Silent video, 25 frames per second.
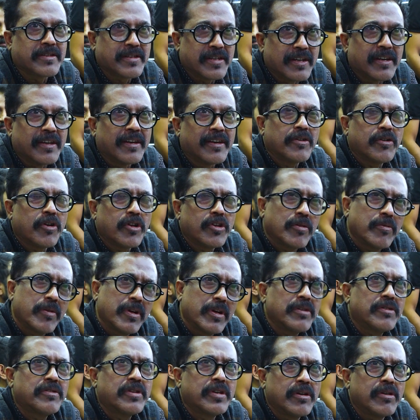আছে
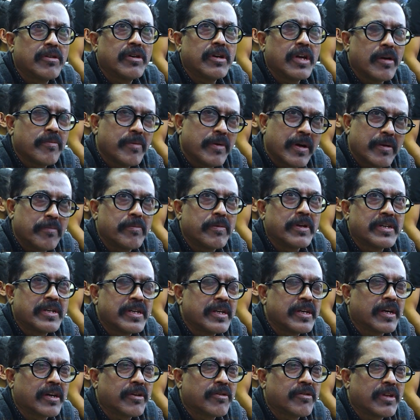গতবারও ছিল এবার
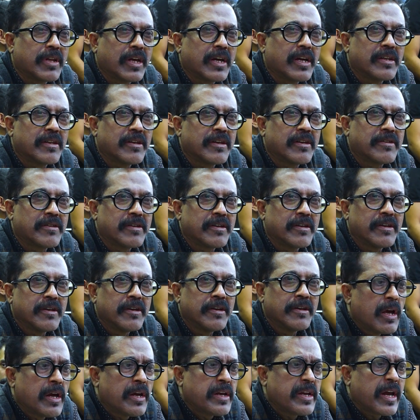বেশি একটু দেখা যাচ্ছে
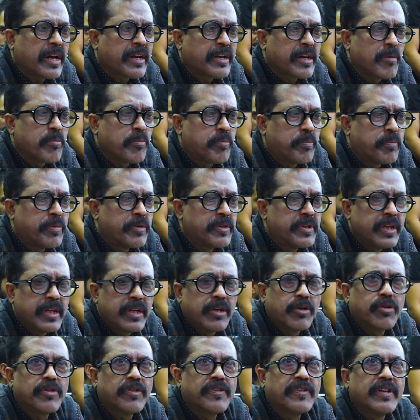এটা একটা
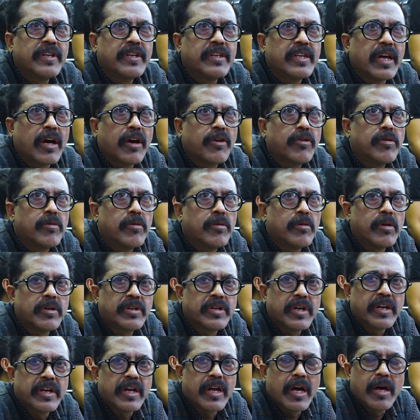দীর্ঘ স্মৃতি এখন
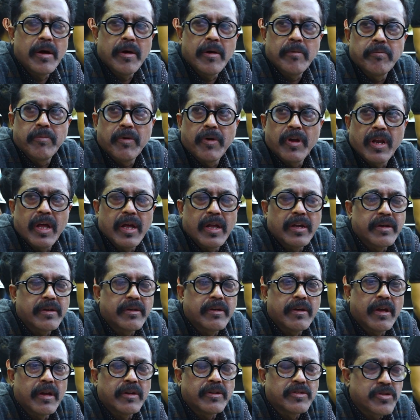সেটা বলার
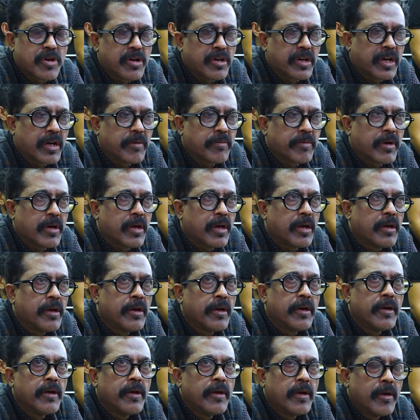সংক্ষেপে
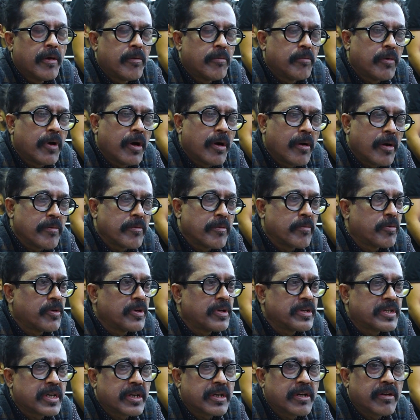আমি
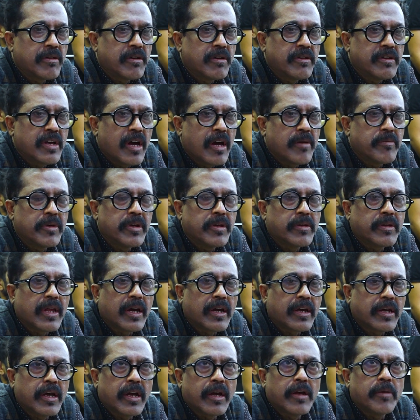বলি সেটা হলো যে আমি
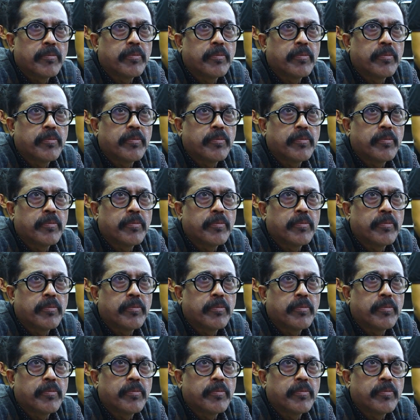তাকে